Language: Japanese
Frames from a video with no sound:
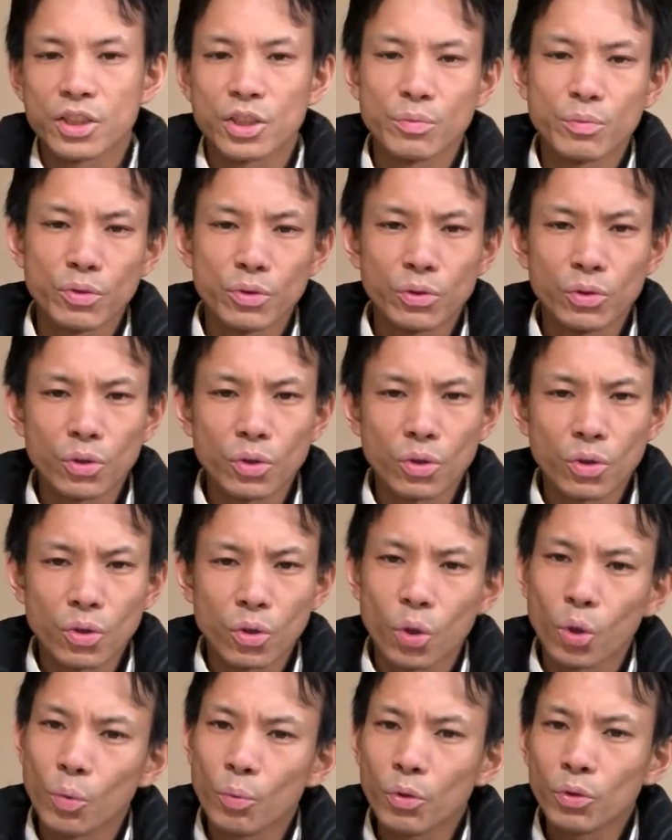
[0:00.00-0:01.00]
自分
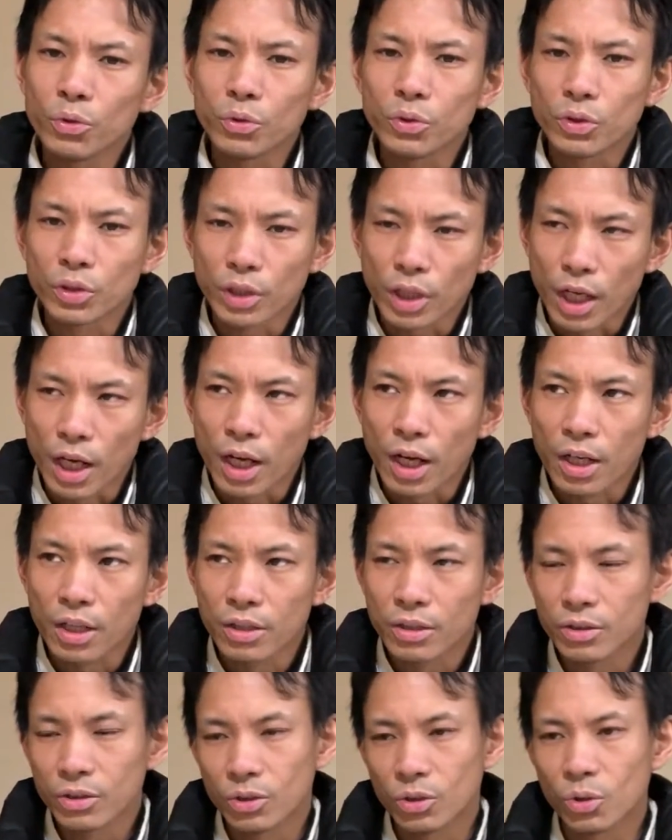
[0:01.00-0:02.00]
の思っ
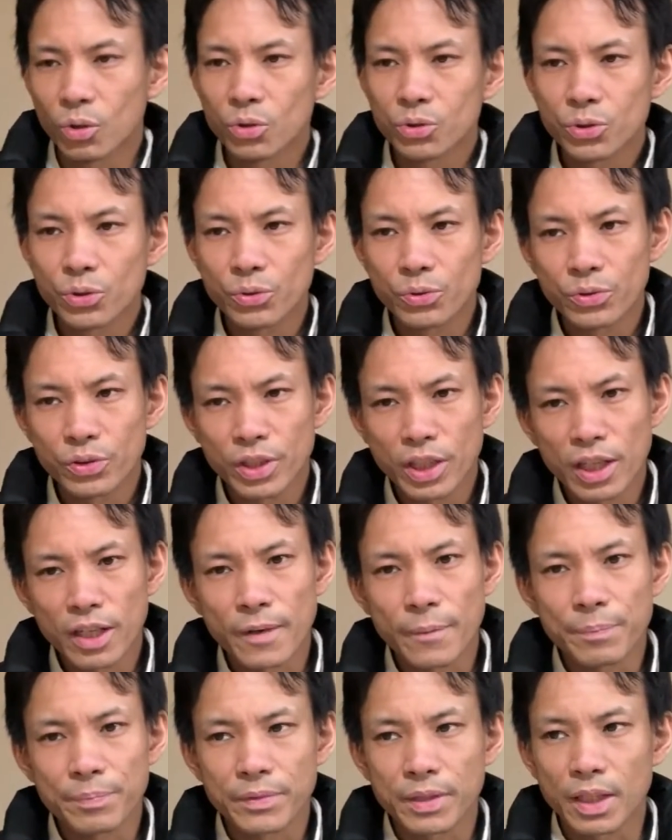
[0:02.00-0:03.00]
た望ん
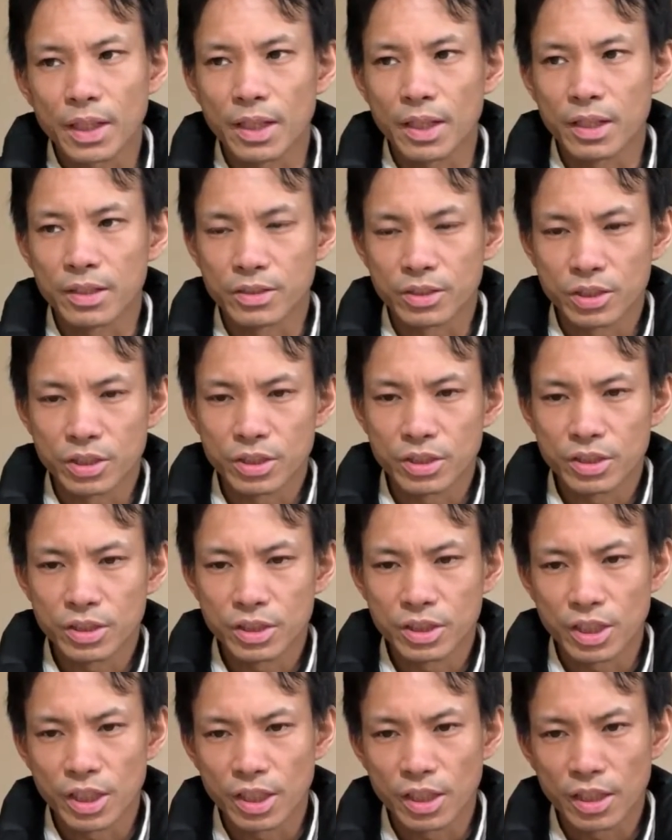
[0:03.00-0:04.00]
だ
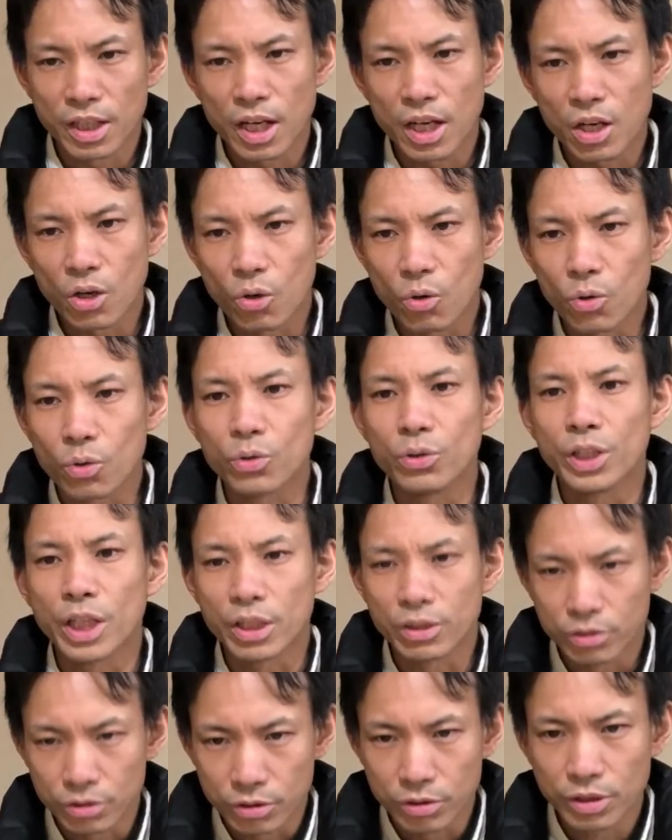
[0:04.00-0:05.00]
人生が送
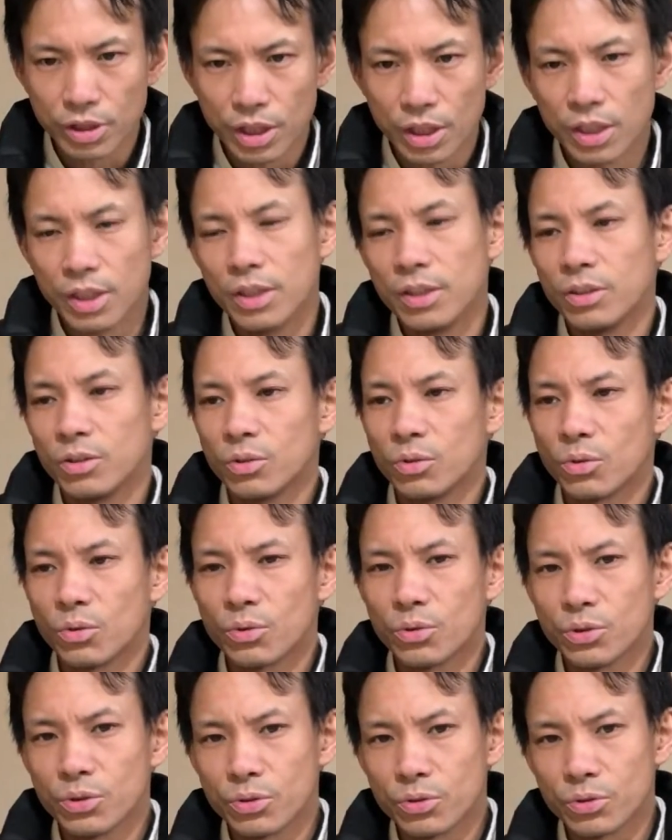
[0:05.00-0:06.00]
れる
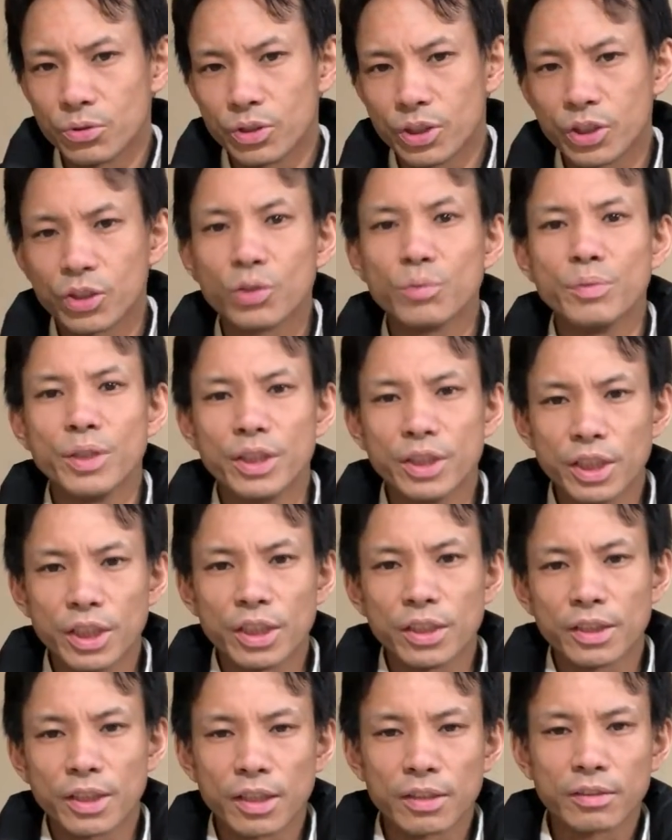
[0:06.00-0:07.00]
という仕組み
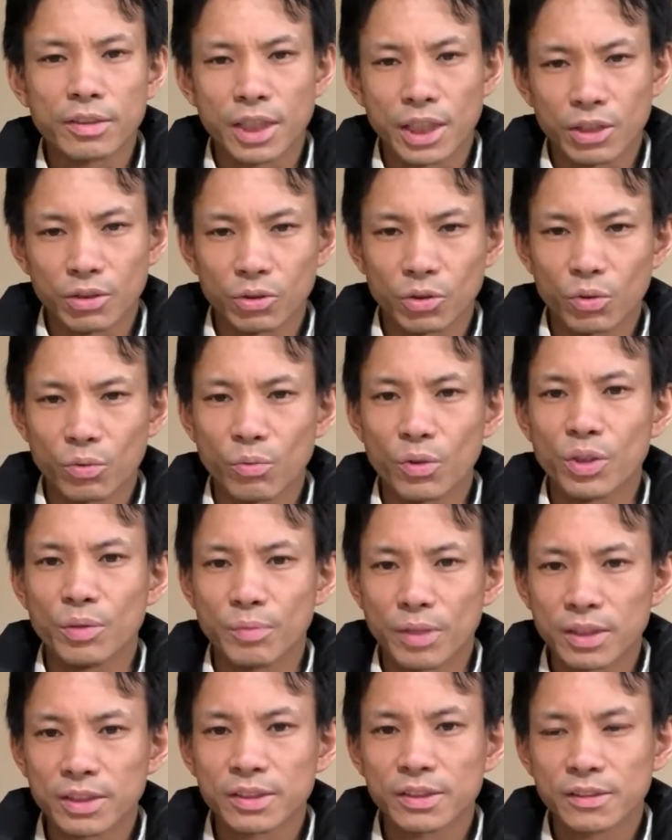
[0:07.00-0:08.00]
になっていると思
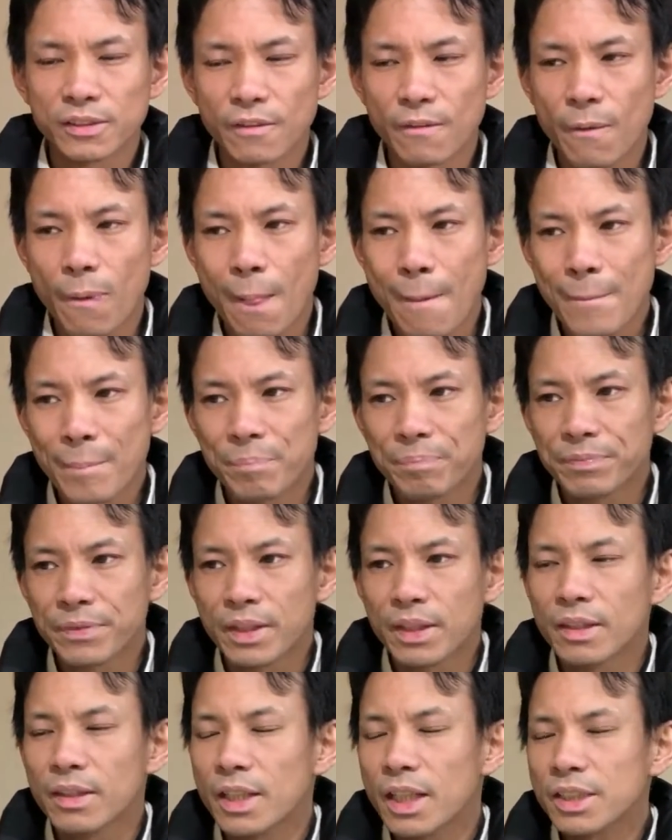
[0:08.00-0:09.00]
います。
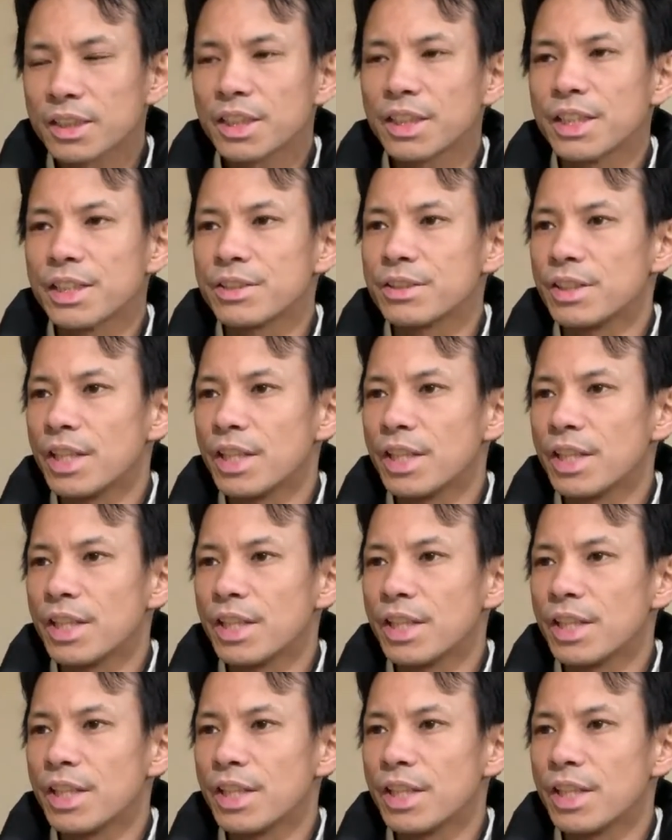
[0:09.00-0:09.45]
なぜで